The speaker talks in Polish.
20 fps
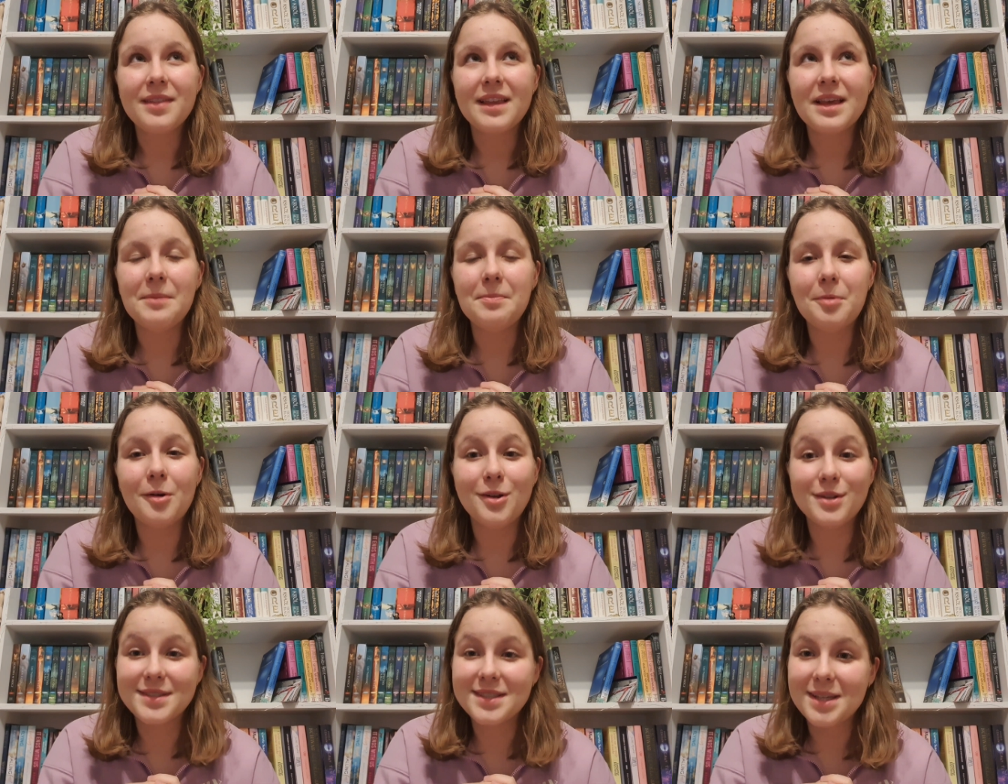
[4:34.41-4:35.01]
I
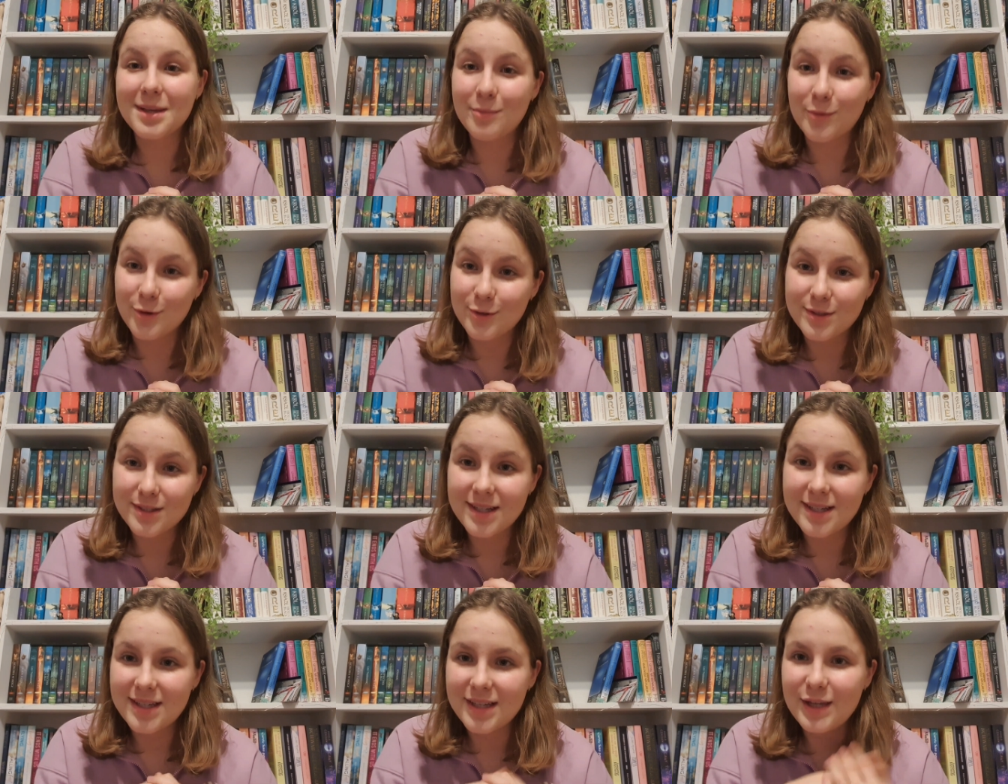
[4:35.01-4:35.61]
polskie
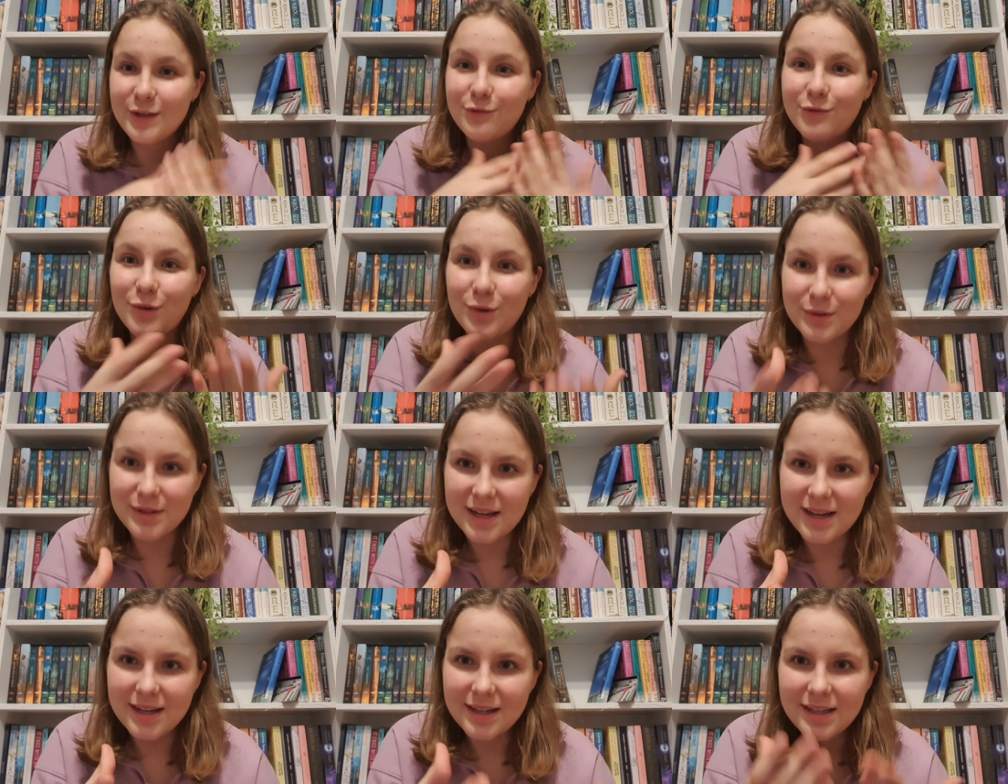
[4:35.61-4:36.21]
morze, i
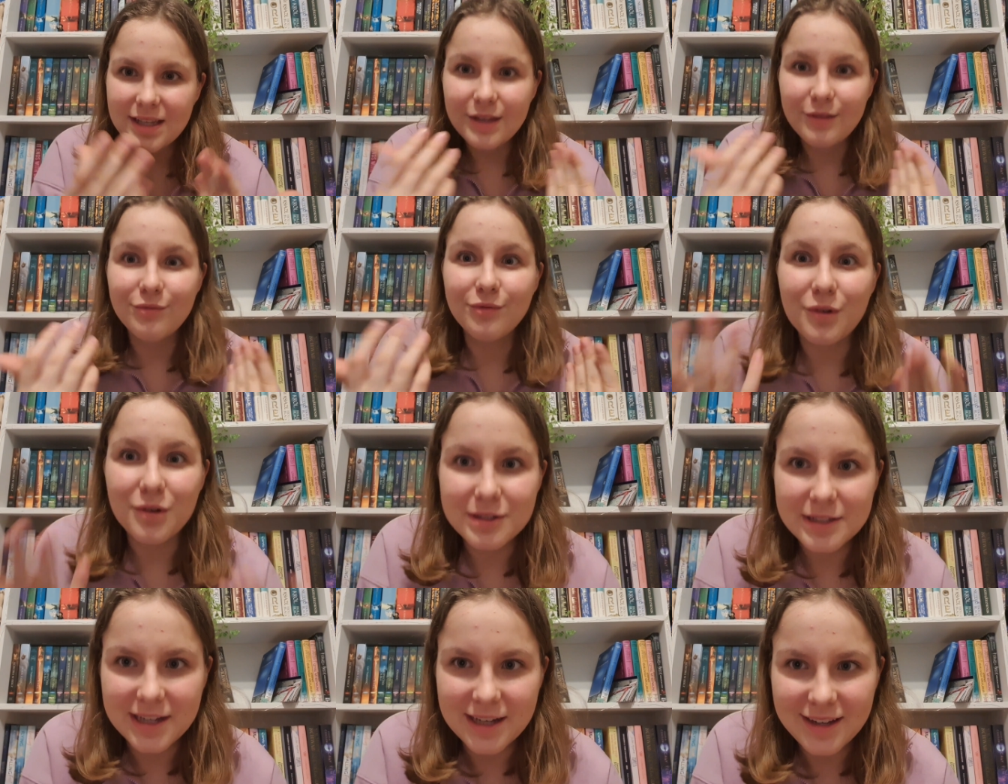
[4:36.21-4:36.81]
woda, i
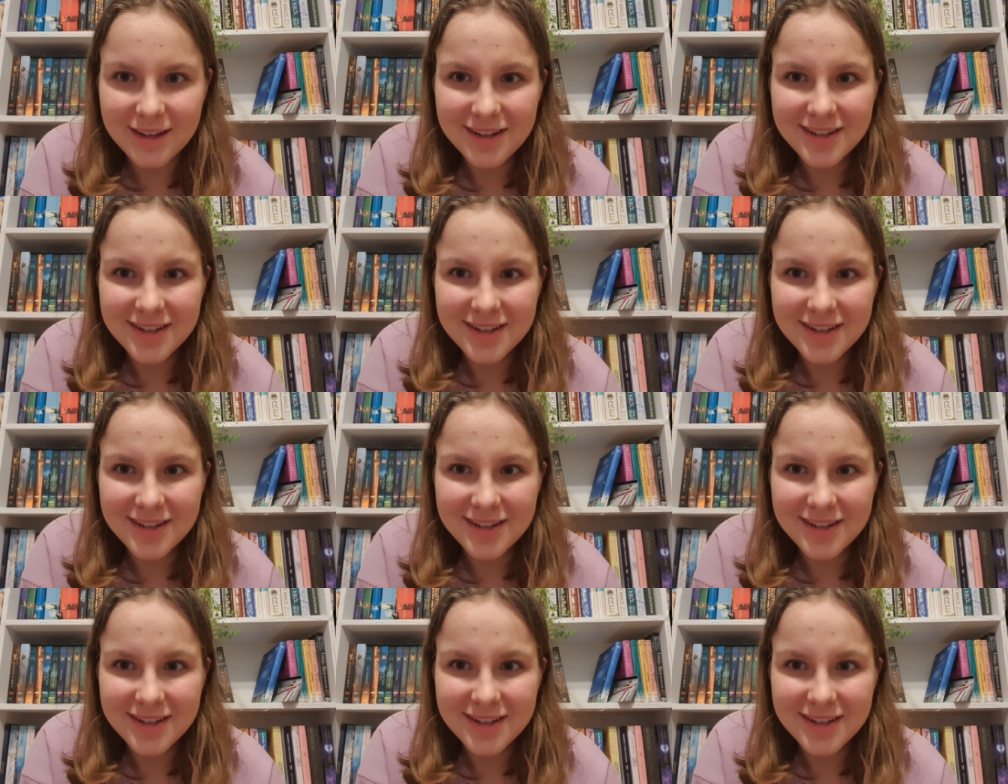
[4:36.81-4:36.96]
woda.